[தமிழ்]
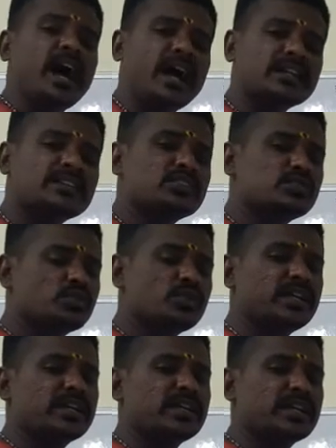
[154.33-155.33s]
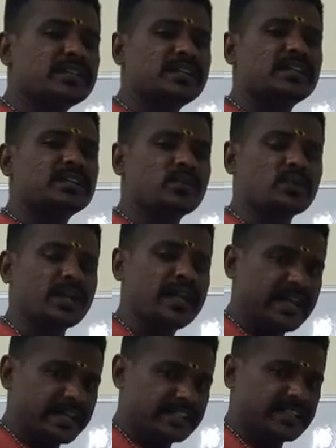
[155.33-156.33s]
அடுத்து சூரிய கிரகத்தை எடுத்துக்கோங்க
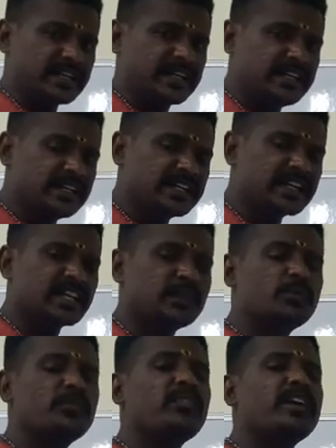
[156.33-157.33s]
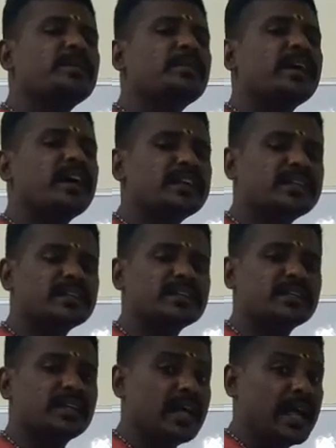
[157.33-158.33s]
இந்த ரெண்டு கிரகமும் வலிமையாக இருந்து